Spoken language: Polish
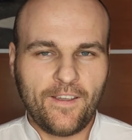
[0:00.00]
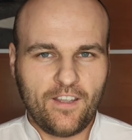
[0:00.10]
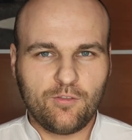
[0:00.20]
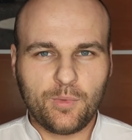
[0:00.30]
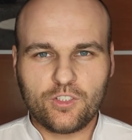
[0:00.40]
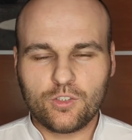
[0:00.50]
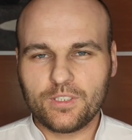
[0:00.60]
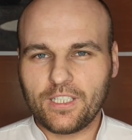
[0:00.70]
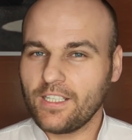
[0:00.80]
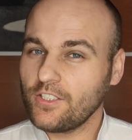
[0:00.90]
w pierwszym
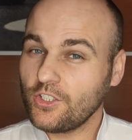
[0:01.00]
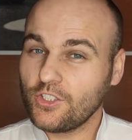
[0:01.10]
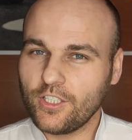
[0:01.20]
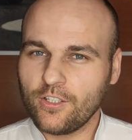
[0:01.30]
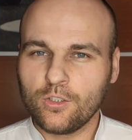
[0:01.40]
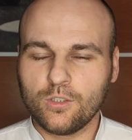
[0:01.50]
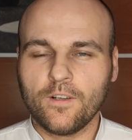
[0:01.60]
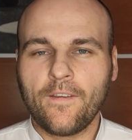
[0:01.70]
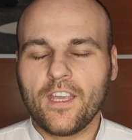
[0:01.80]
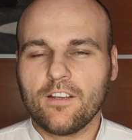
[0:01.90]
zakręcie szeroko,
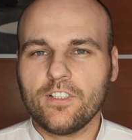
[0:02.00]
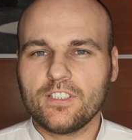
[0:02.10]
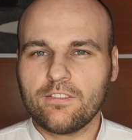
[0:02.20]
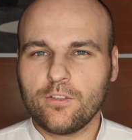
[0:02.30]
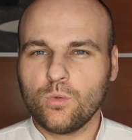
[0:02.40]
wystawił